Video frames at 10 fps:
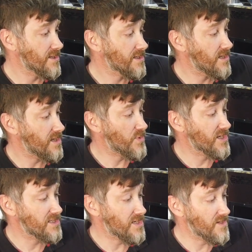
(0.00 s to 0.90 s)
для
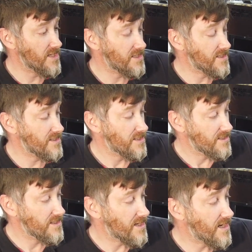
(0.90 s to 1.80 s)
приготовления
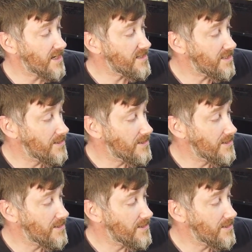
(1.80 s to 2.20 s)
на огне.